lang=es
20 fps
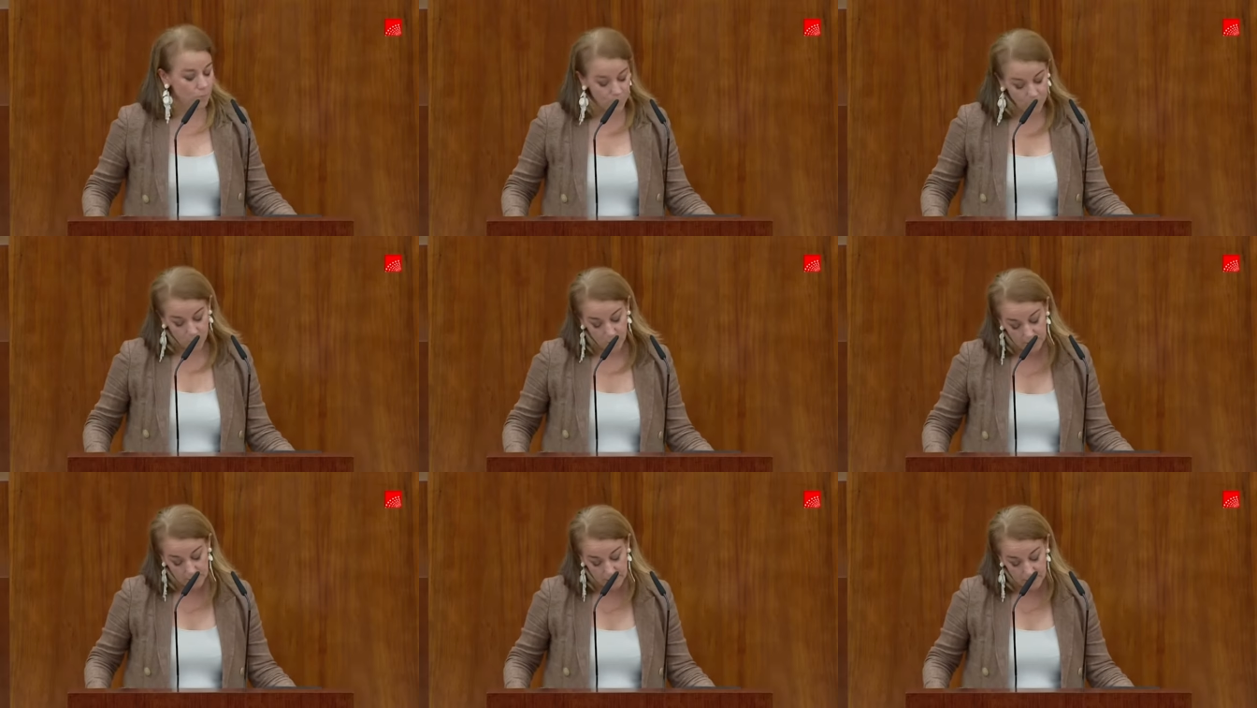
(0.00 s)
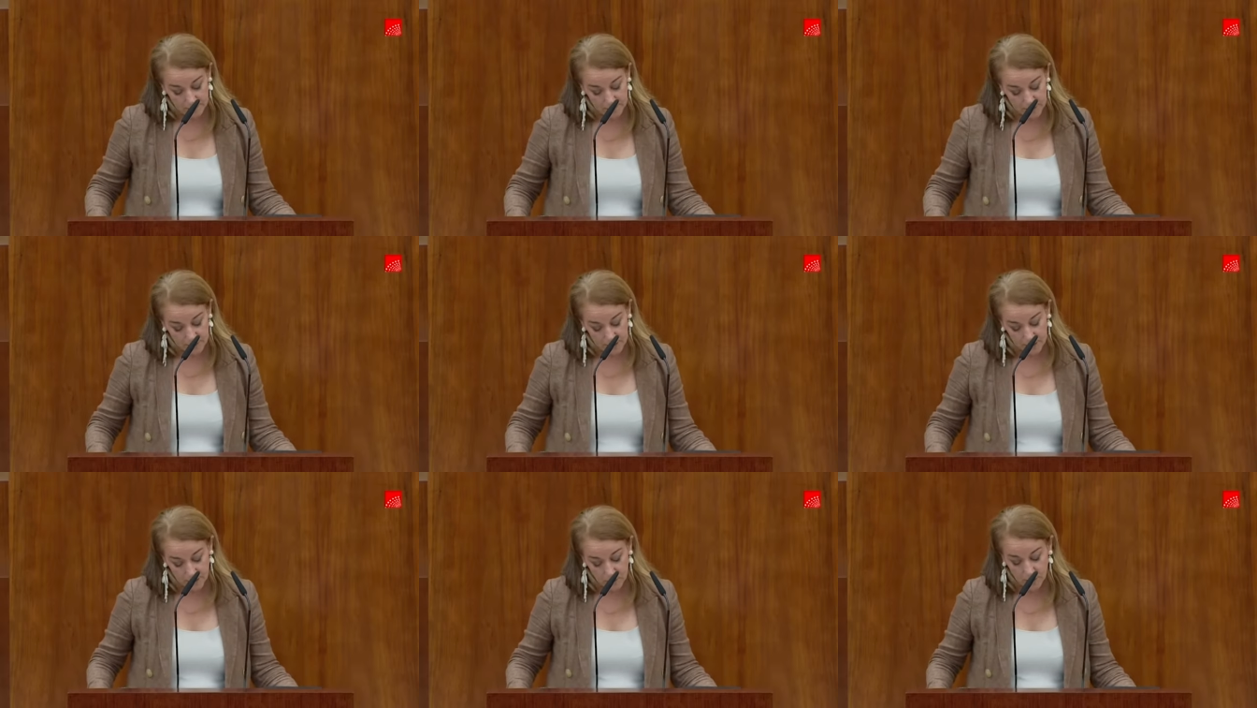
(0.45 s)
un fuerte
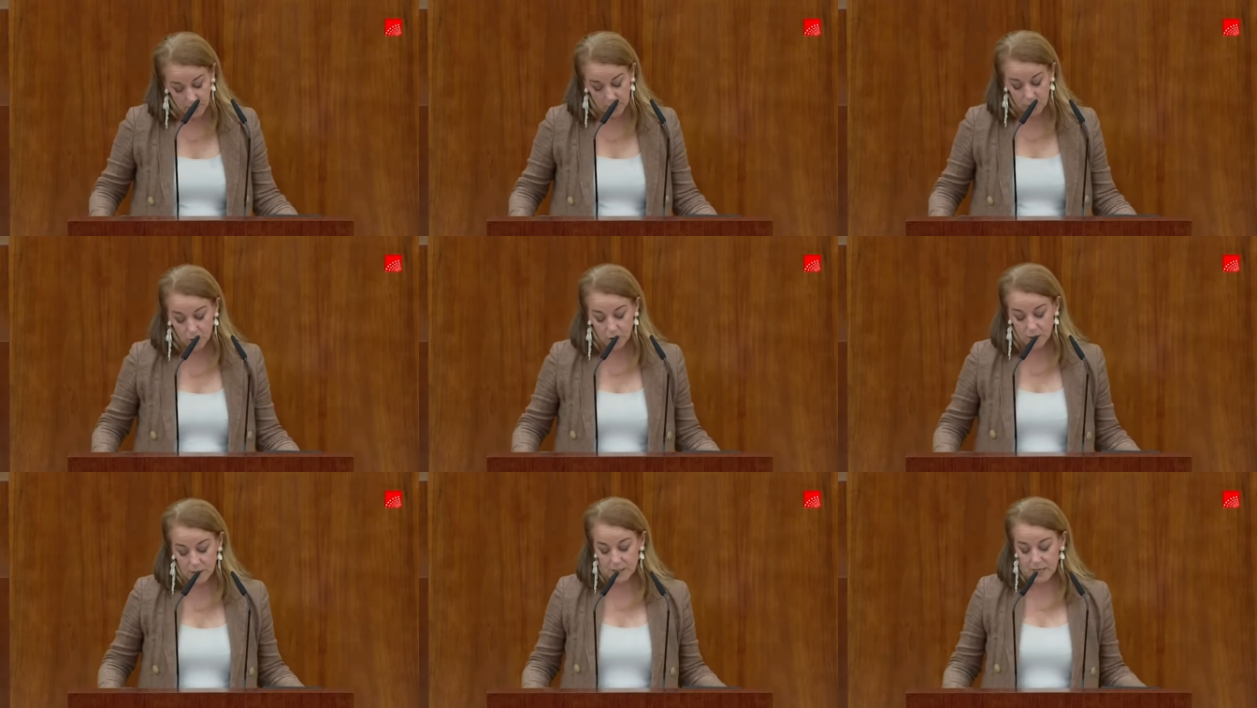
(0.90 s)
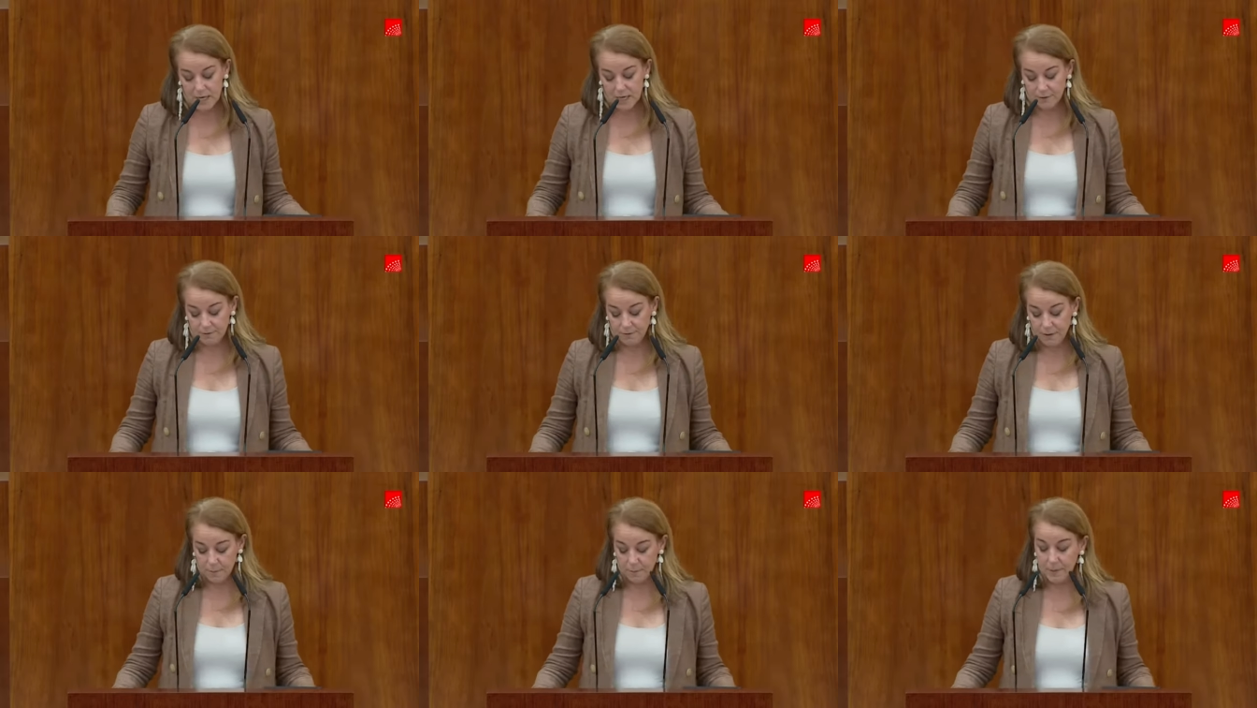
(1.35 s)
abrazo a todas
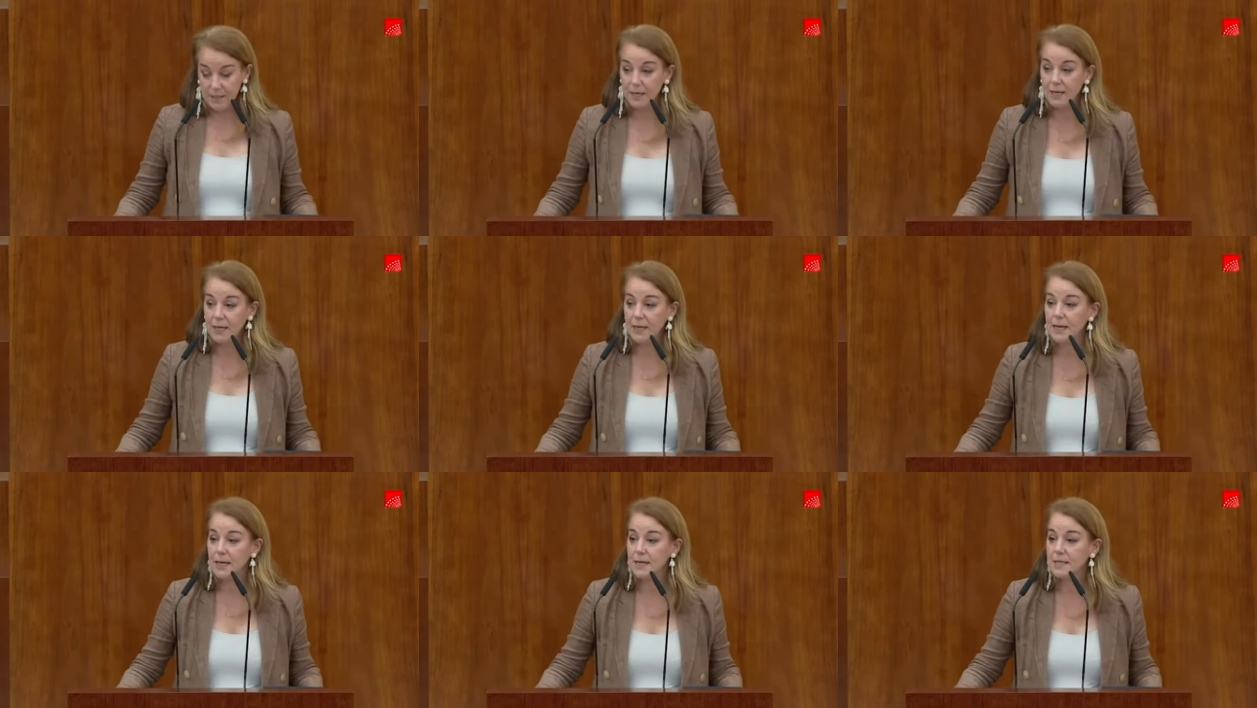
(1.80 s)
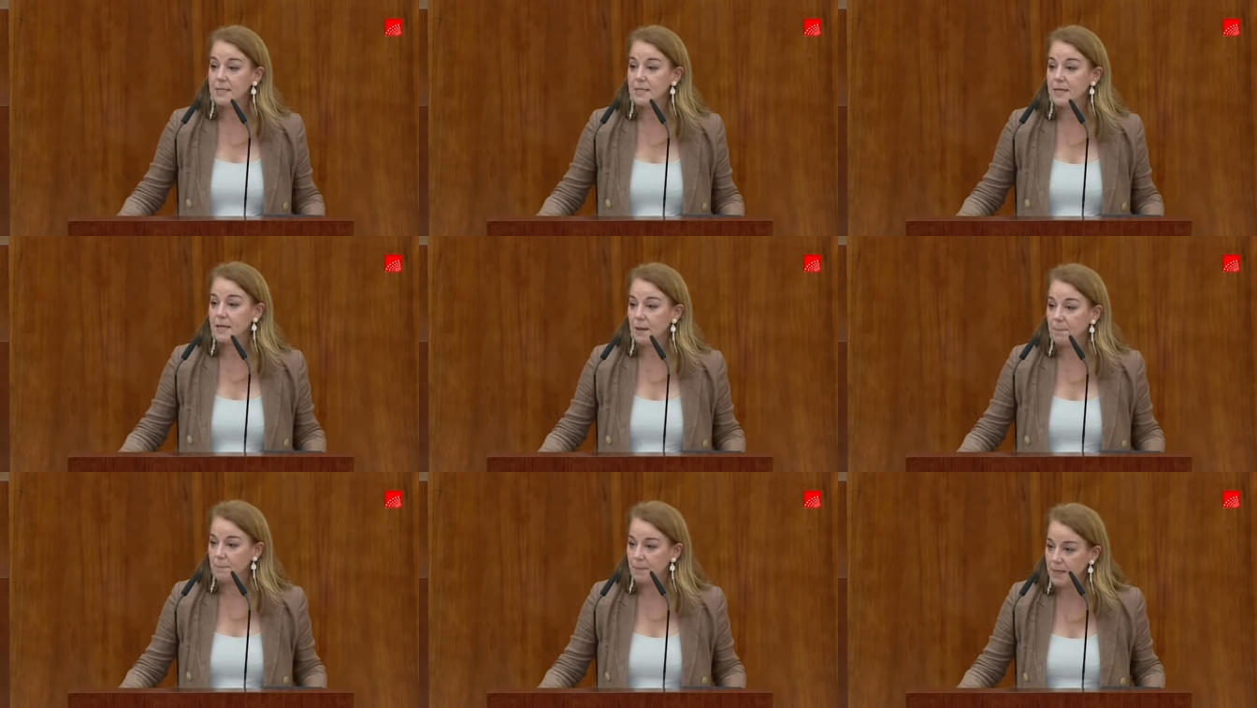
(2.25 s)
las familias
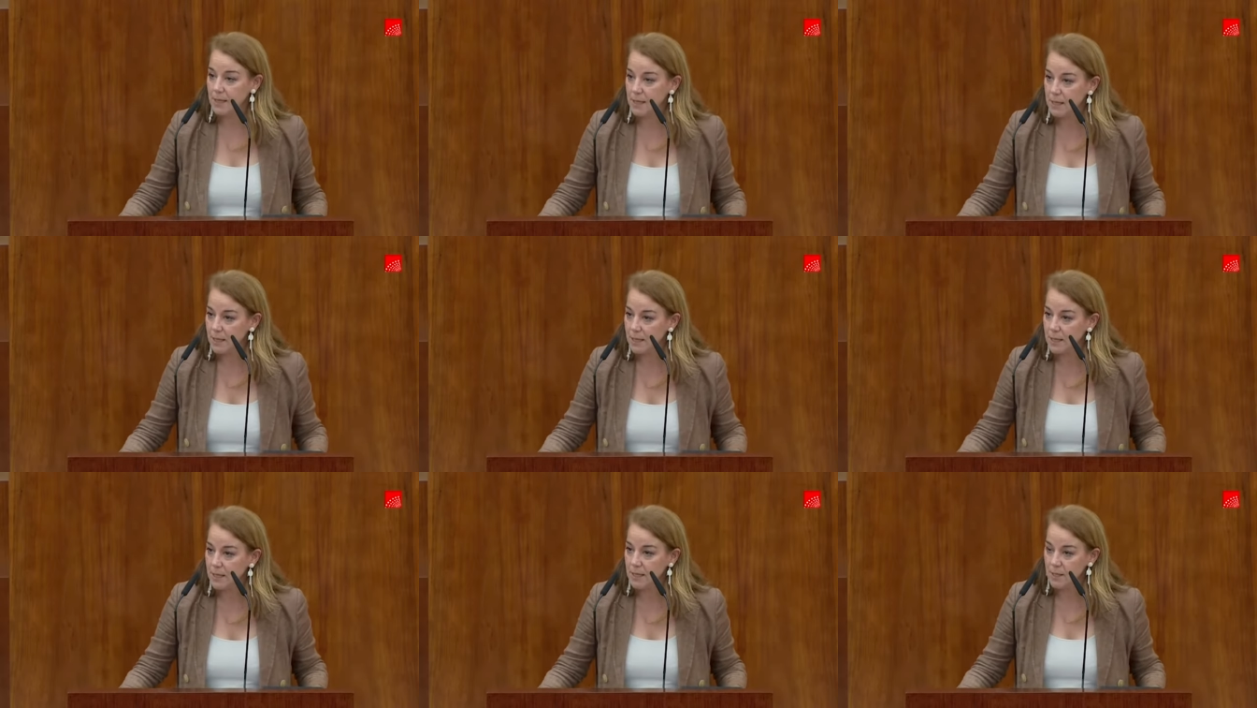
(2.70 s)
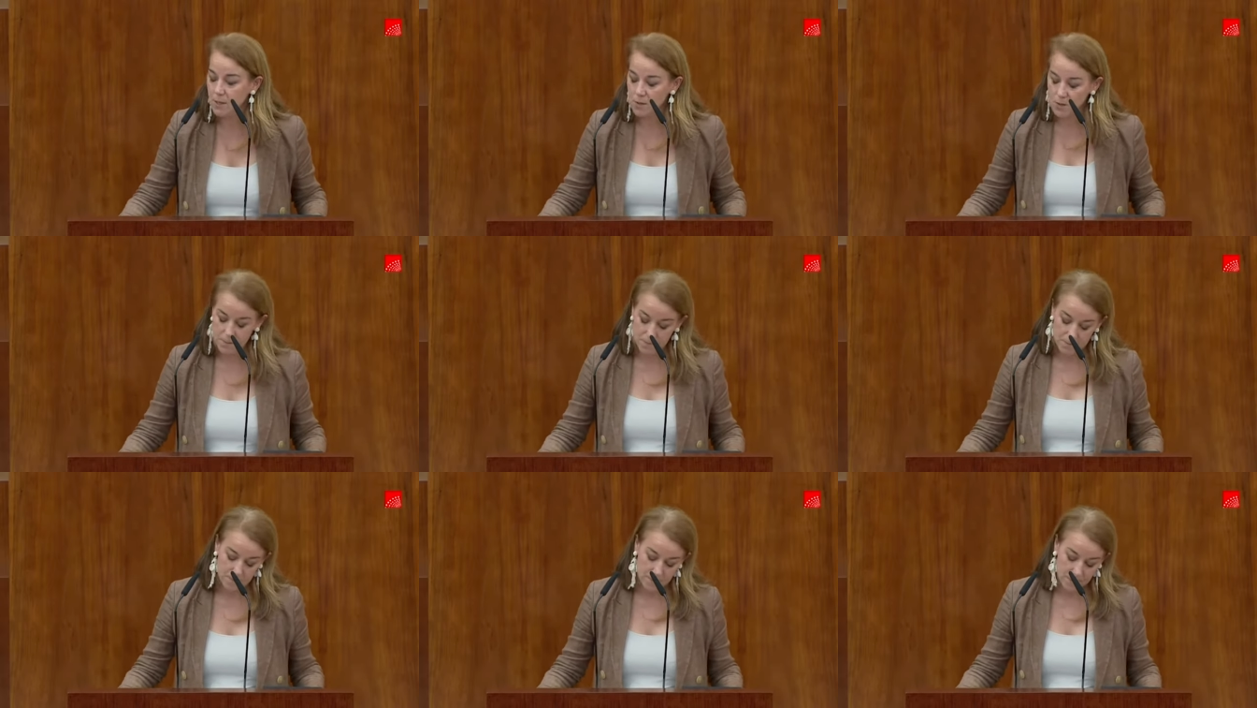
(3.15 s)
que han
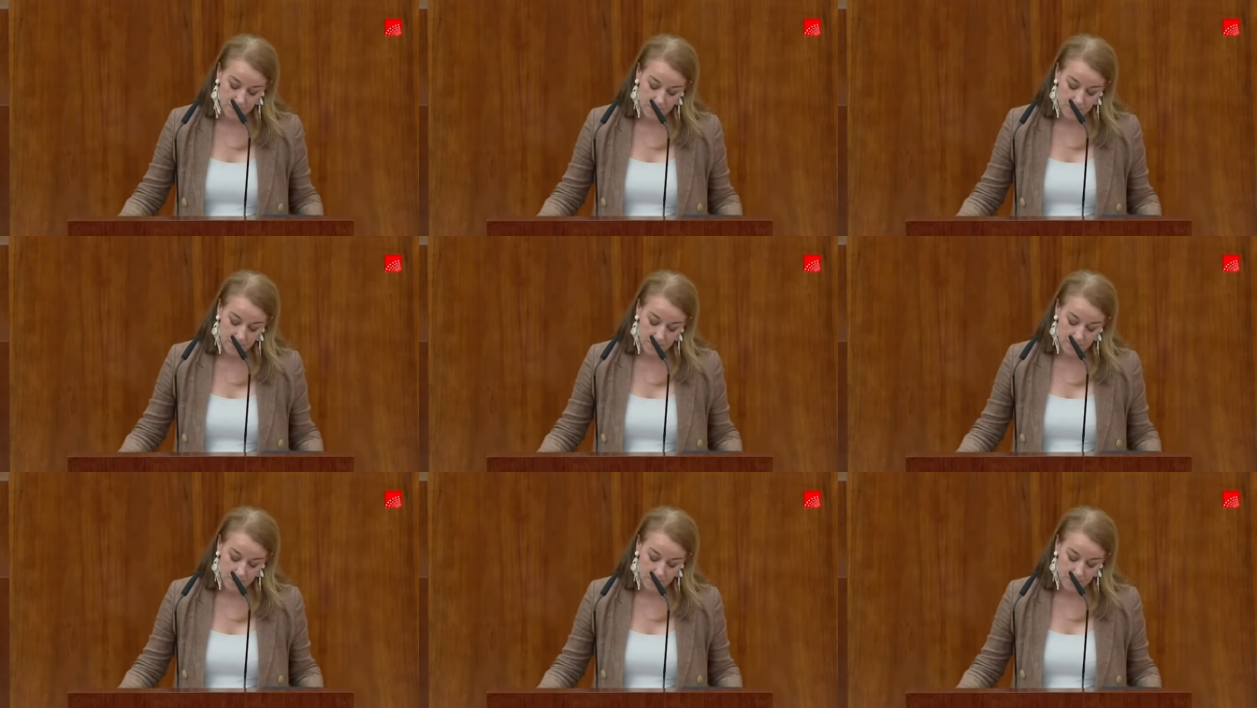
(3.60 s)
padecido